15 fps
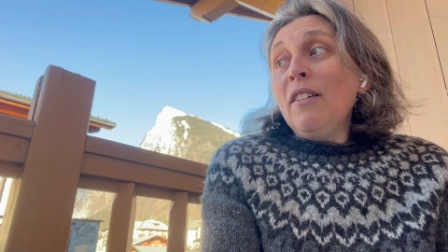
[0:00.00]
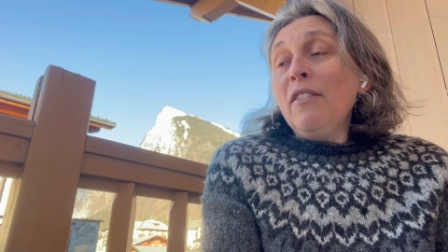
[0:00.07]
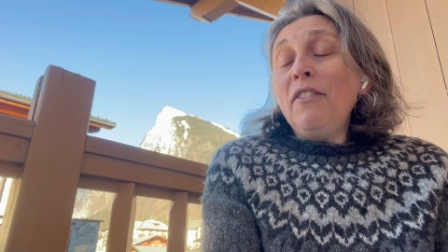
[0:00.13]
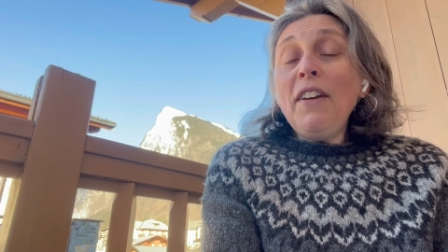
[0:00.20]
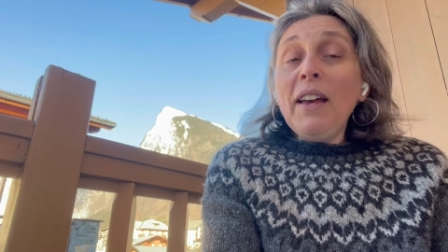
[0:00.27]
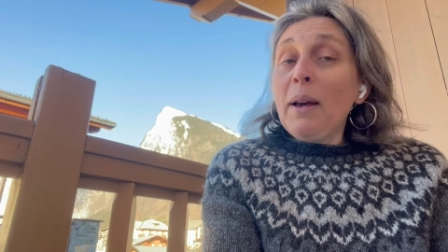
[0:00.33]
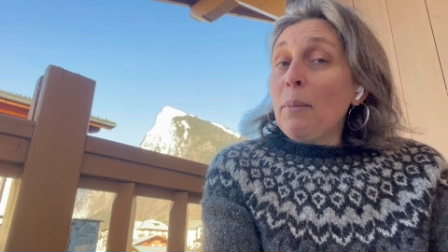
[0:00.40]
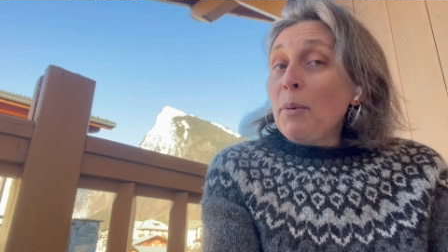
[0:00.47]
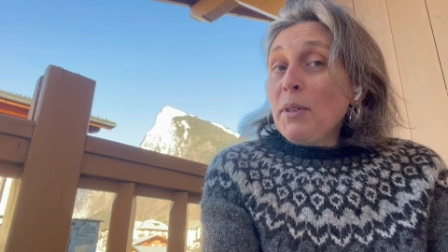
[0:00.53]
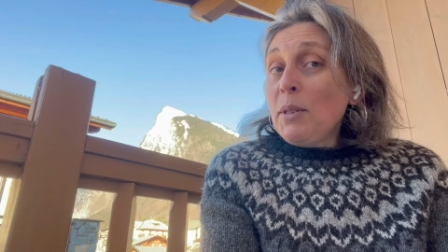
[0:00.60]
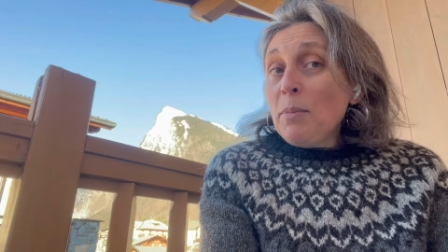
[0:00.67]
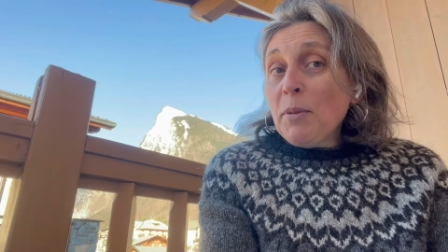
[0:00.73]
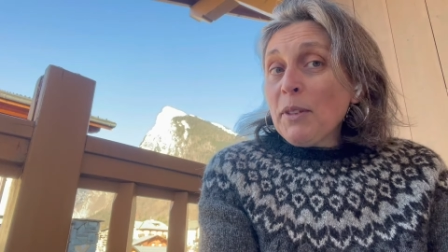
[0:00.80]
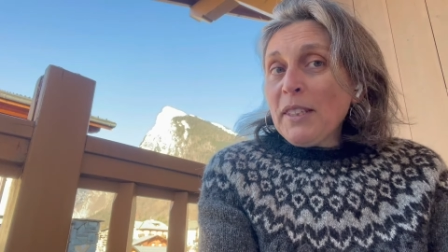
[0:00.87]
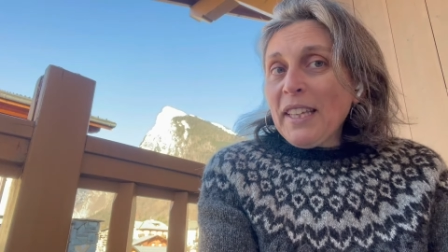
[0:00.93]
faire un petit
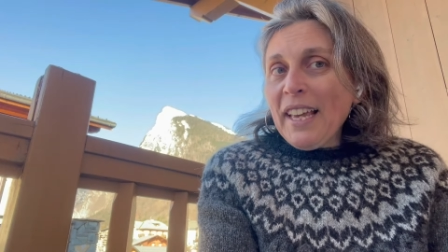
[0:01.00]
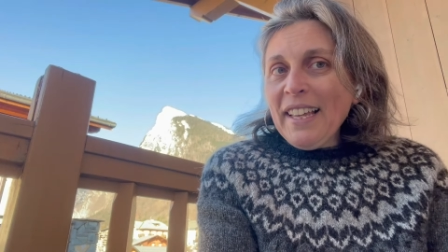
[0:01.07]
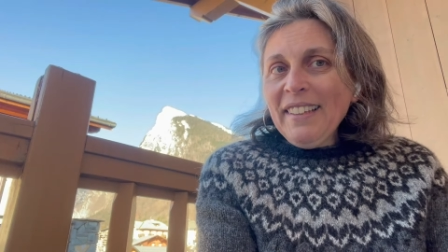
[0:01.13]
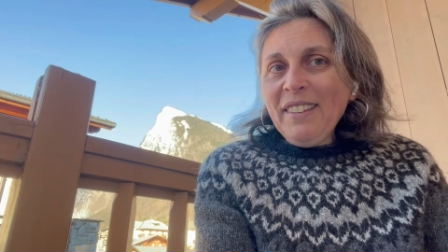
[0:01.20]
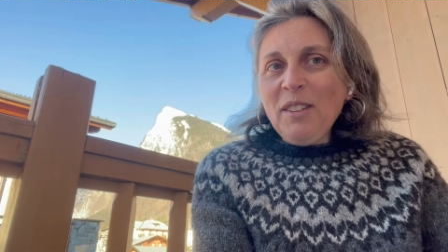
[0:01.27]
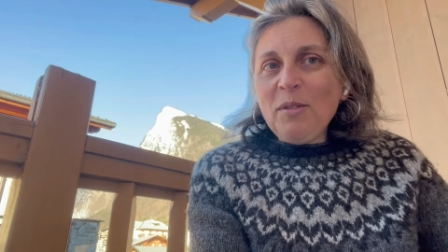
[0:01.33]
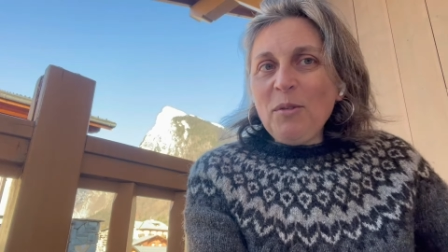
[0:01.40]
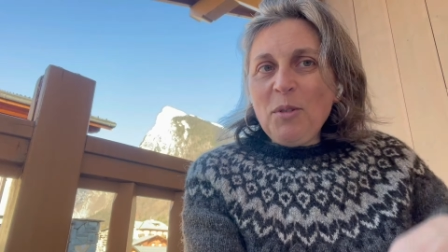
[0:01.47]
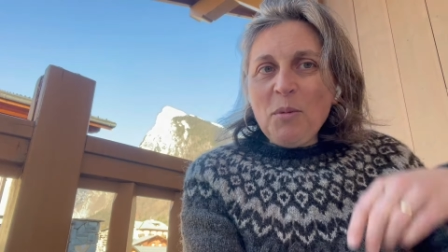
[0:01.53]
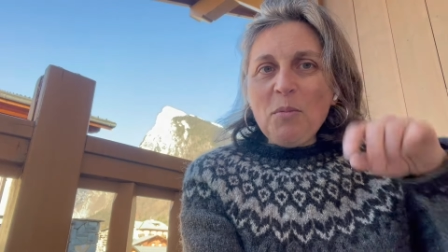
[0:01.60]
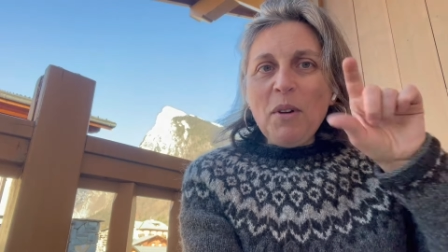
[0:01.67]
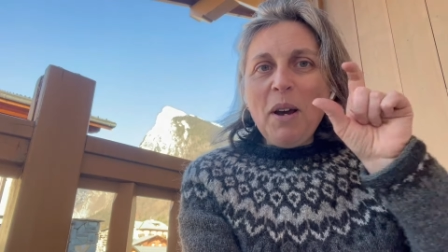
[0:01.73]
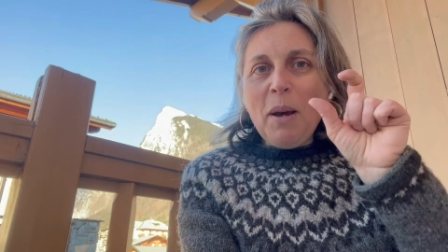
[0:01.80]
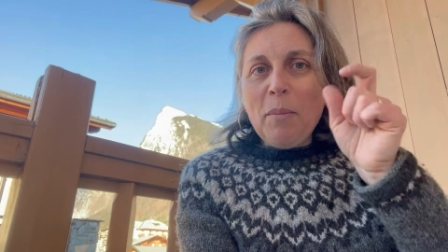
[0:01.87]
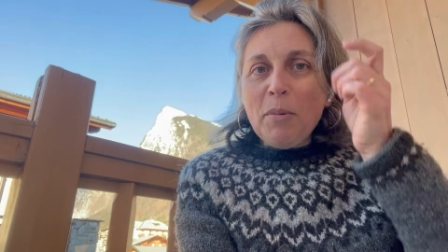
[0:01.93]
podcast, ou du
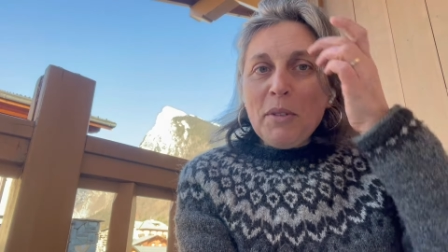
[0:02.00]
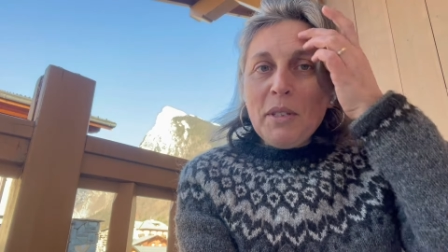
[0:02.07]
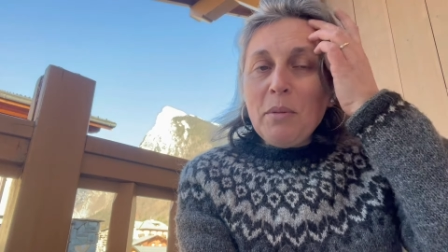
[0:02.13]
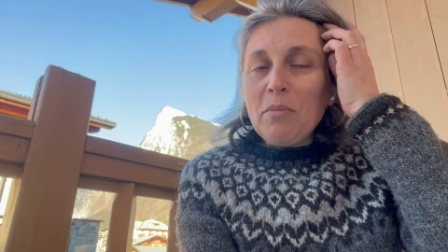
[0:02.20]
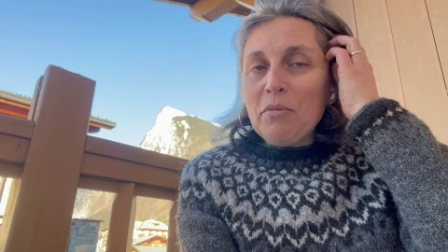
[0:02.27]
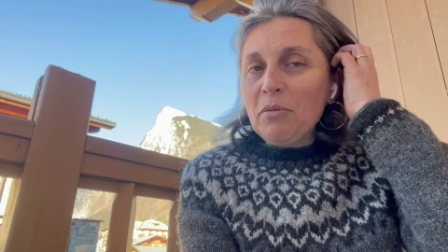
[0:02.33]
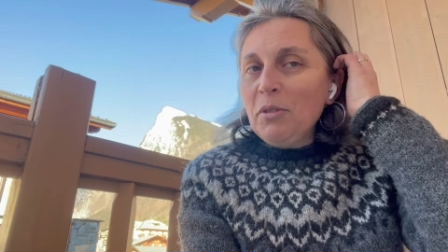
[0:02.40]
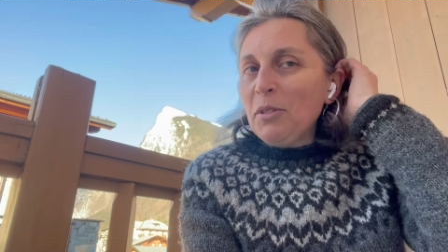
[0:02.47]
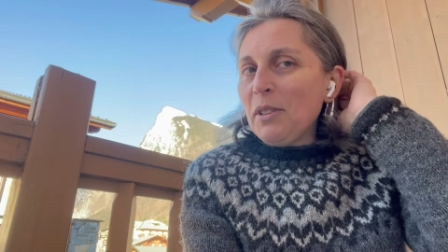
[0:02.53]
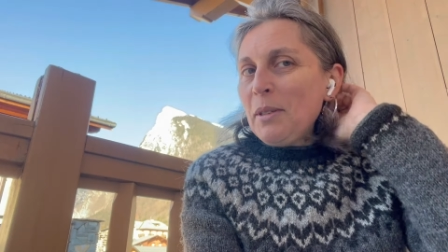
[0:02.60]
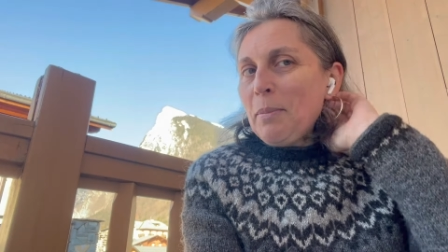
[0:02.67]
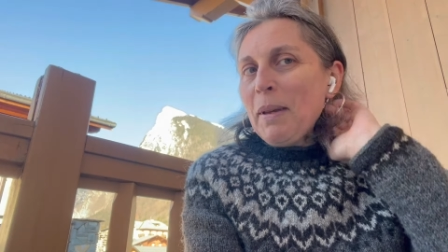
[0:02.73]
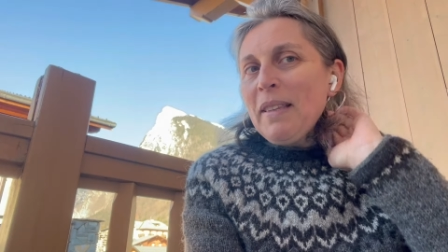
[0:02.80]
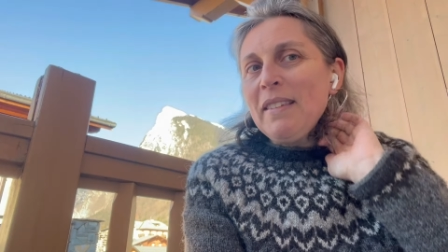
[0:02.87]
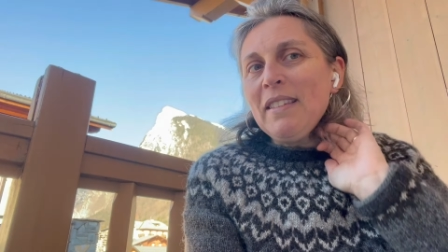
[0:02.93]
moins un petit bout. Je
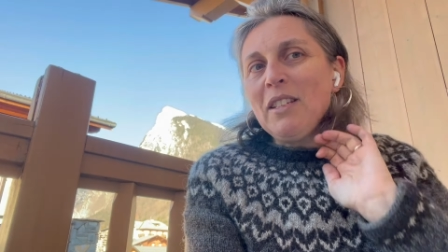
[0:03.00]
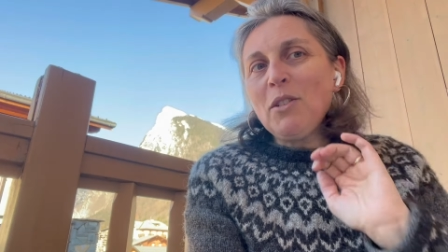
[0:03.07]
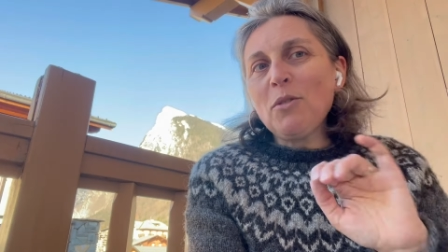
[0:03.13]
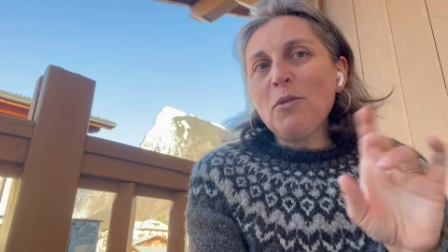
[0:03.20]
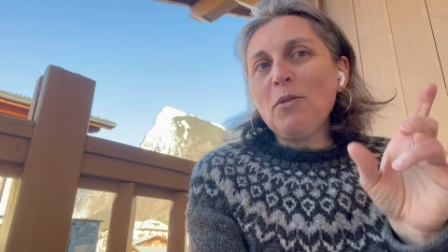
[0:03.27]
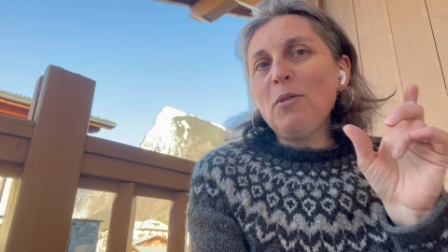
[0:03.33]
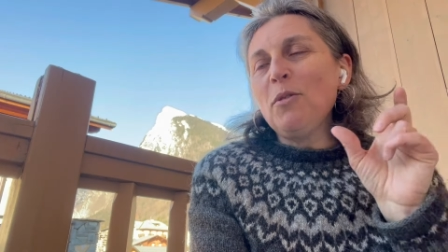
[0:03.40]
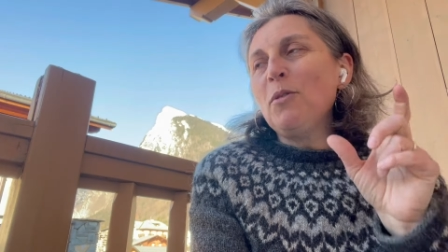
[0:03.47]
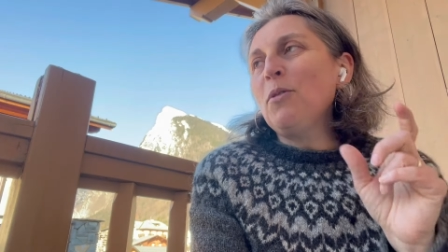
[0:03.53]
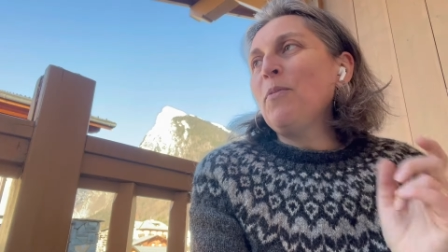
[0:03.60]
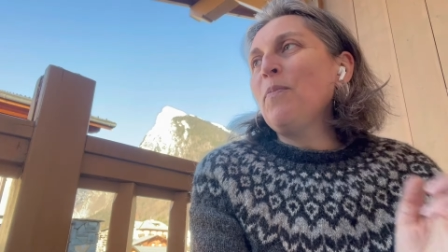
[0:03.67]
sais pas si je